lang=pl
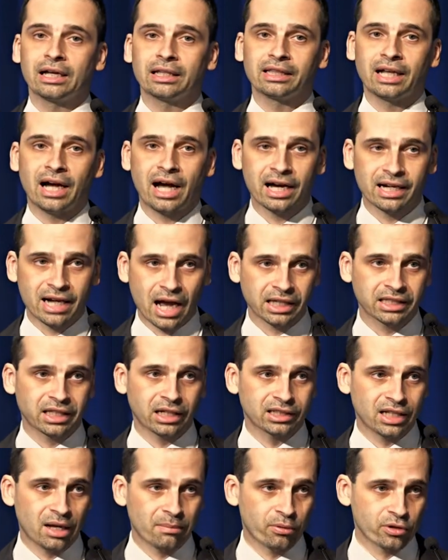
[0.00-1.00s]
na
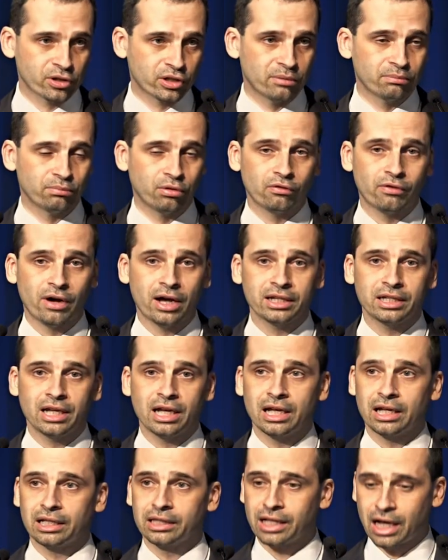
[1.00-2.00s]
charakter, na
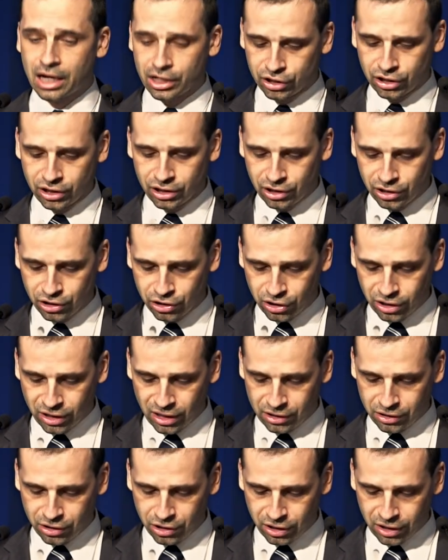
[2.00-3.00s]
postępowanie, na ży,
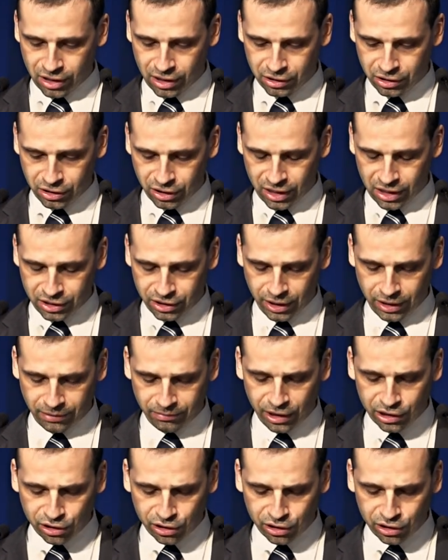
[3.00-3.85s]
ży, ży, życie.